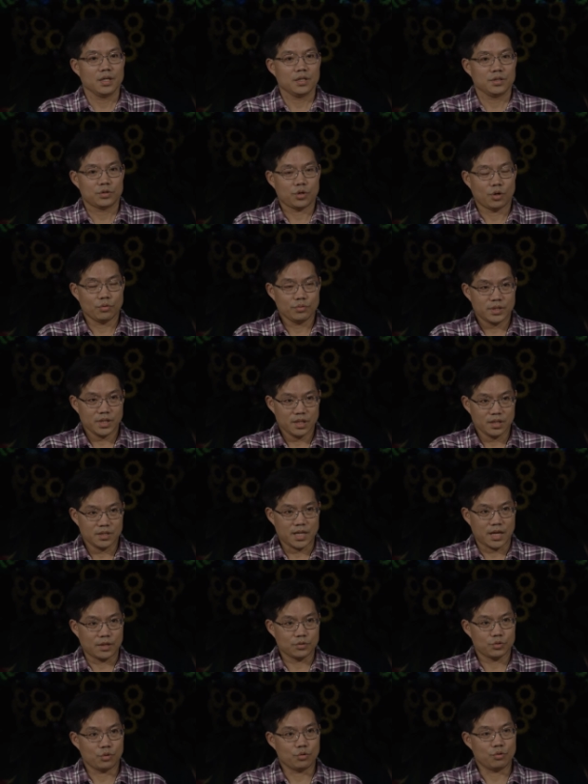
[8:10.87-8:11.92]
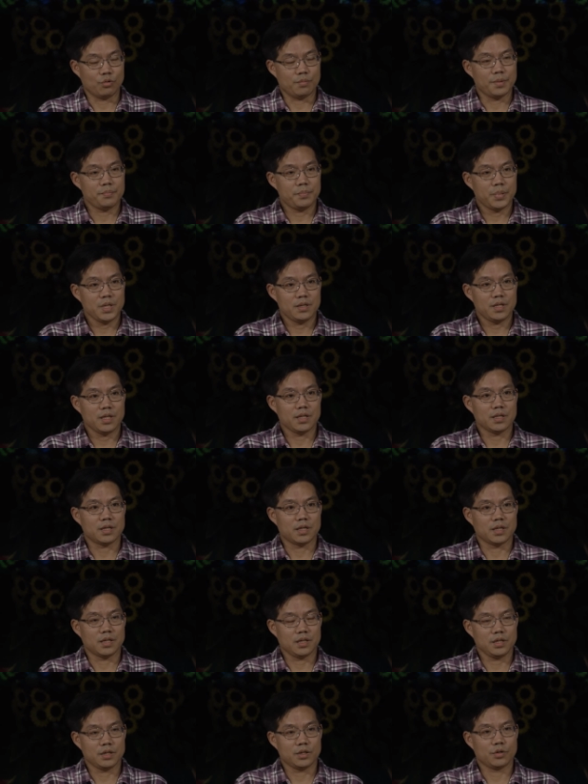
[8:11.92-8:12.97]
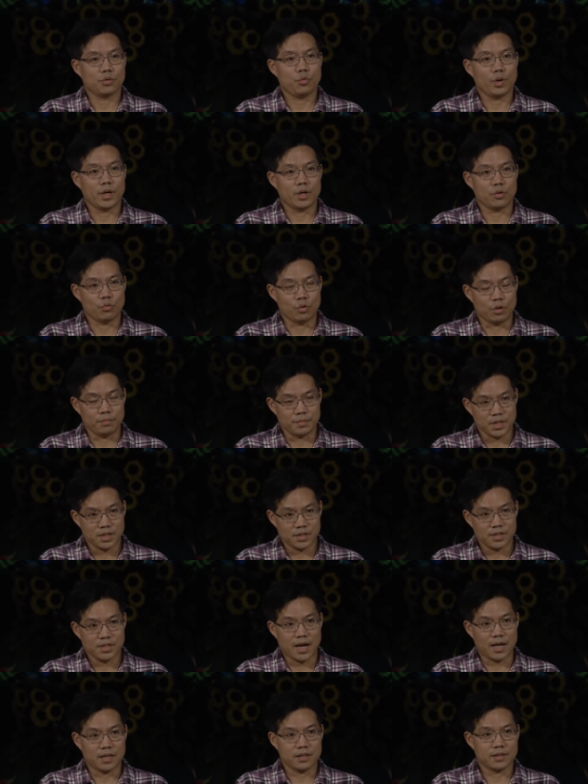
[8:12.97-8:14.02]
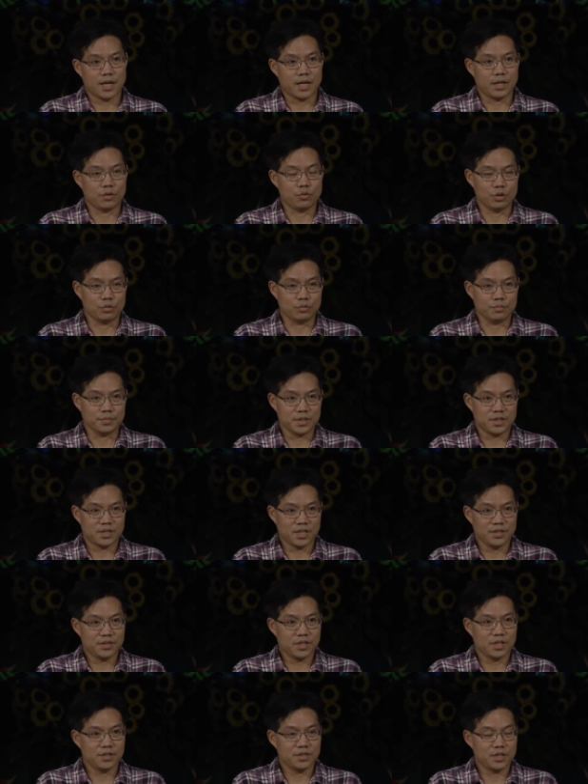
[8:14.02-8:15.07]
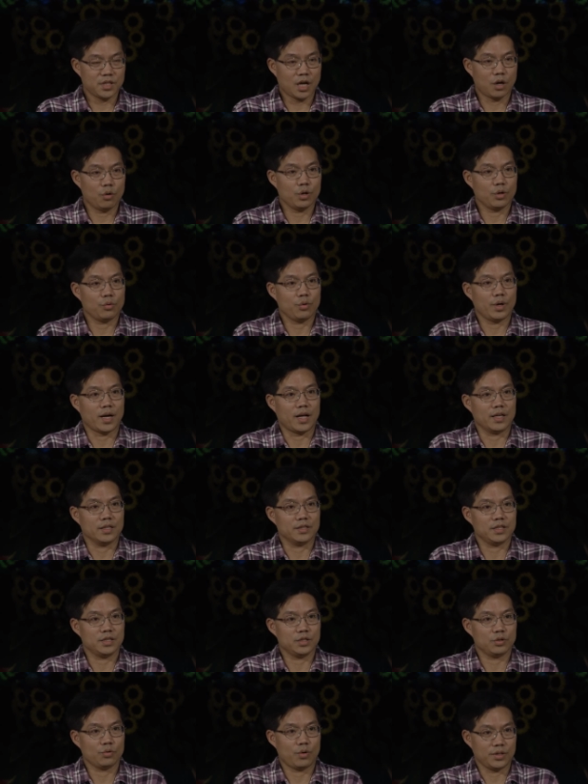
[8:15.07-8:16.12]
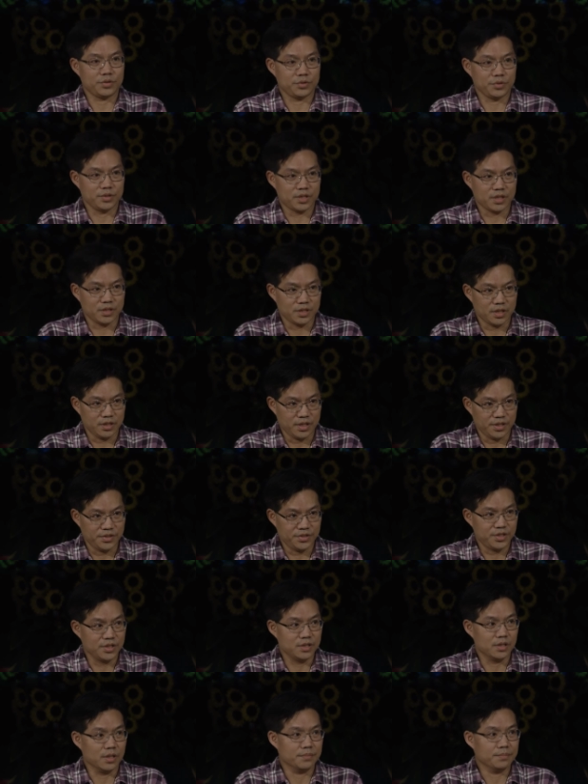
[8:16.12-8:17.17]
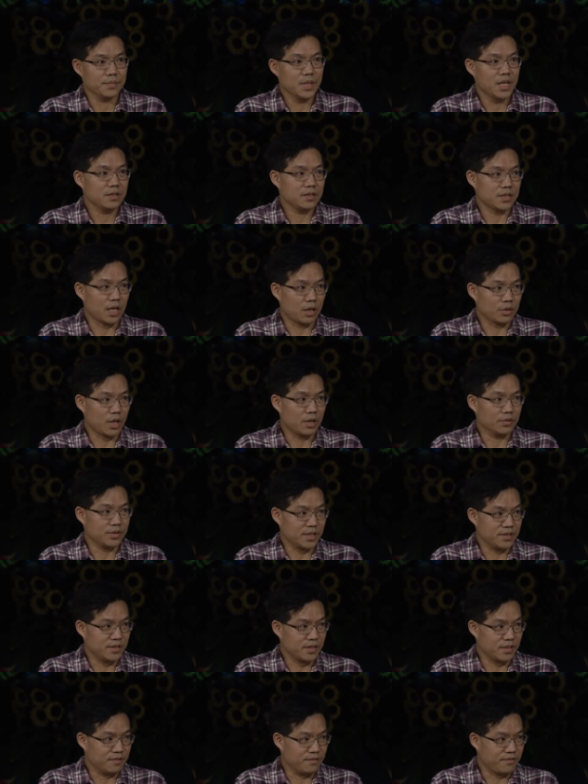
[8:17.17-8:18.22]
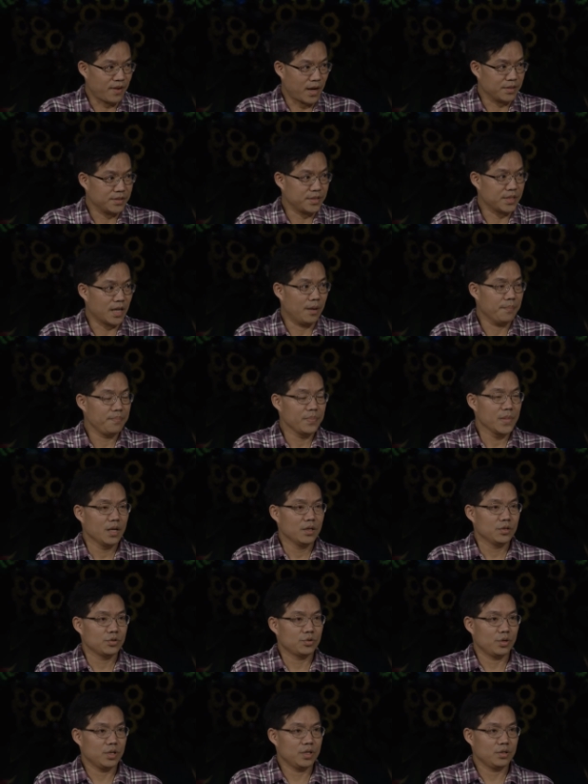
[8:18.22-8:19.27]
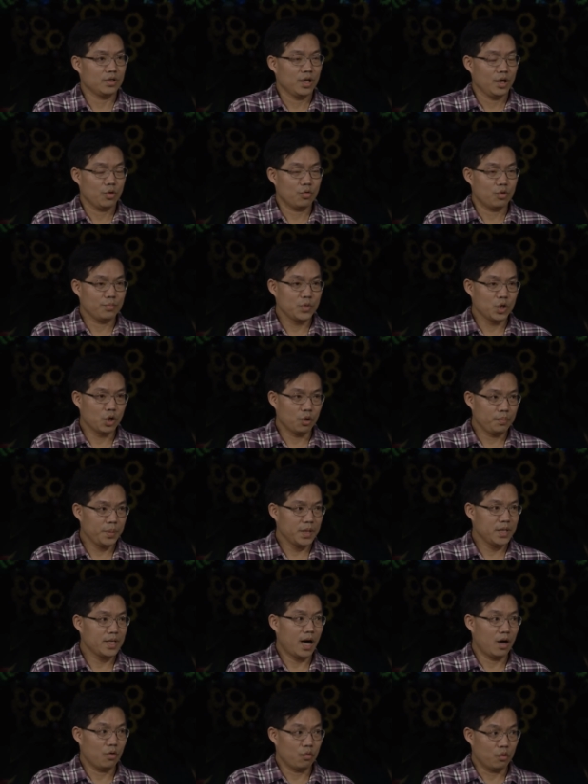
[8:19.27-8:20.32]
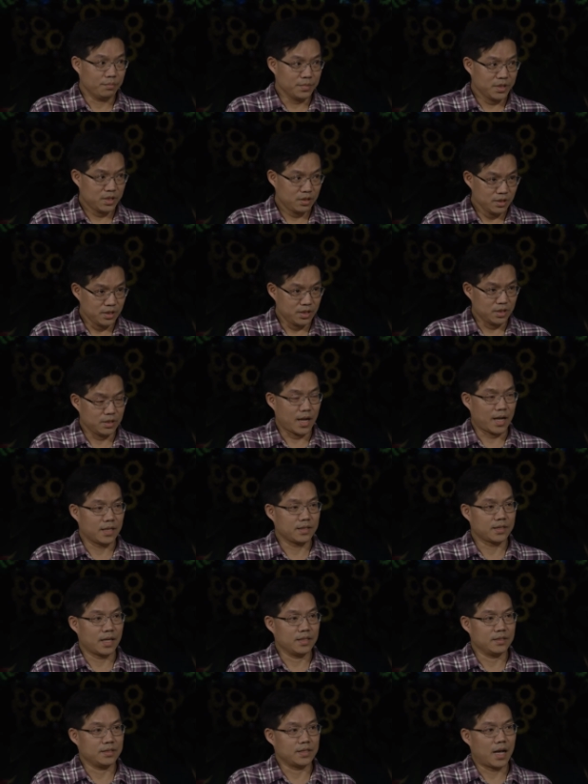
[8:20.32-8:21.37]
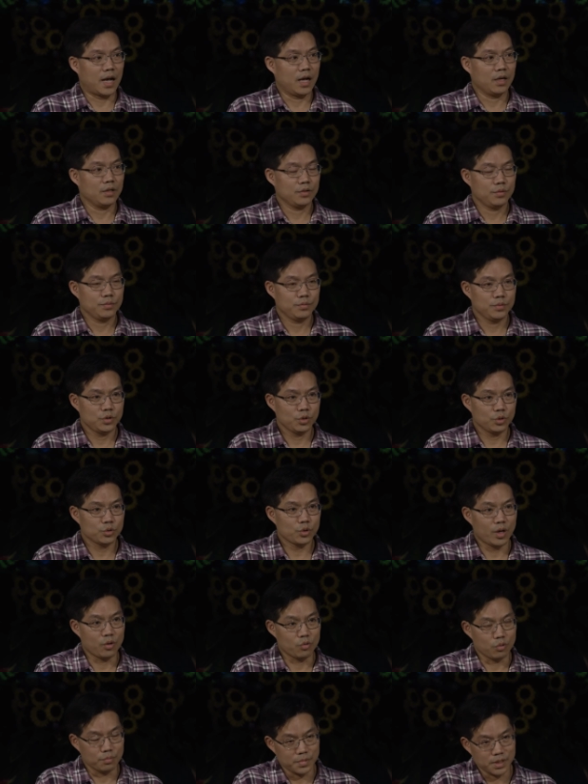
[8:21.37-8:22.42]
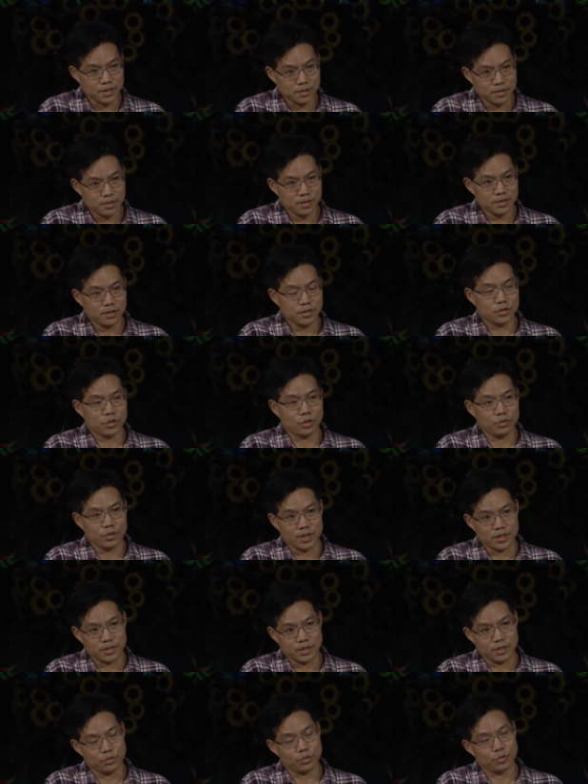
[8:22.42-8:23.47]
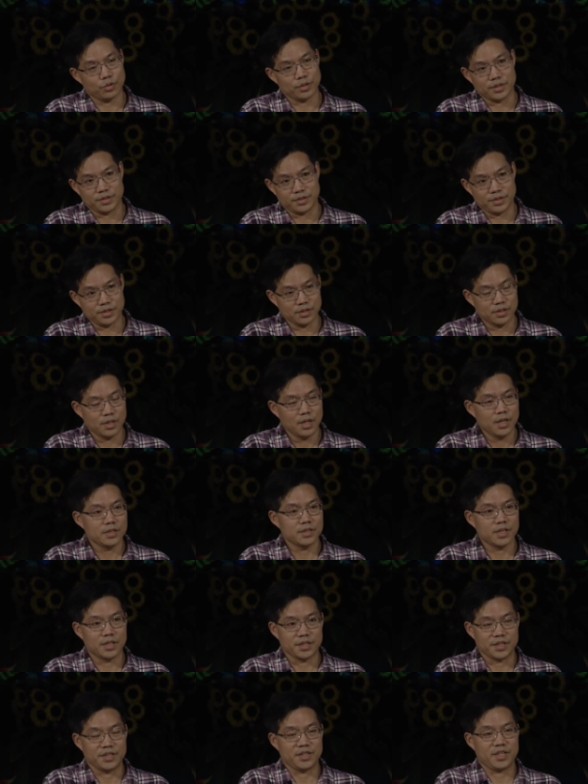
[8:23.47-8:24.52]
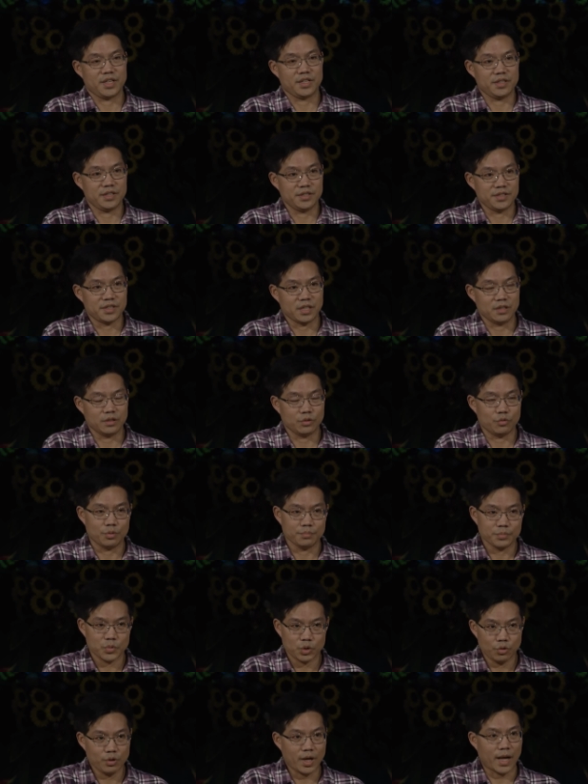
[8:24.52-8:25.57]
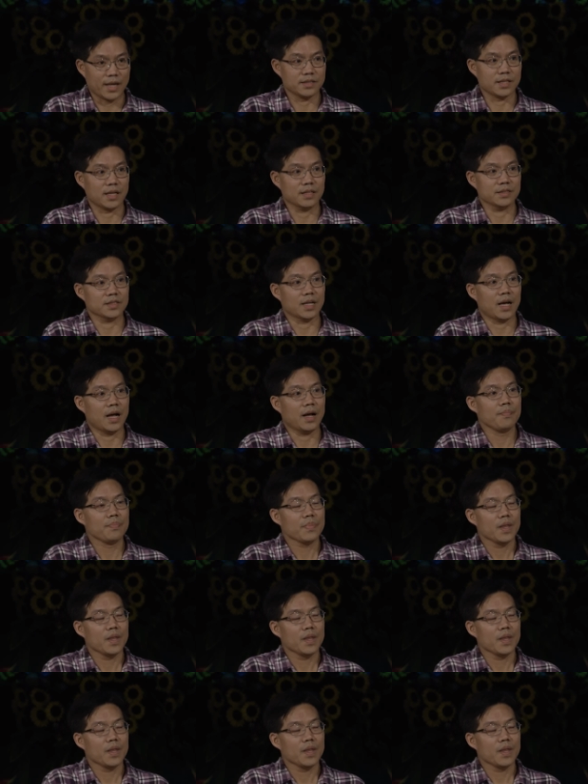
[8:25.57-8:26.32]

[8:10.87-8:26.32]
从这个讲座，我们必定可以为我们的下一代，为我们真正教会未来希望，就是这些年轻人找到真正的方向。所以，我们有必要，我们自己来参加。就算我们是中年人，或者是任何年龄层，的，我们都来参加。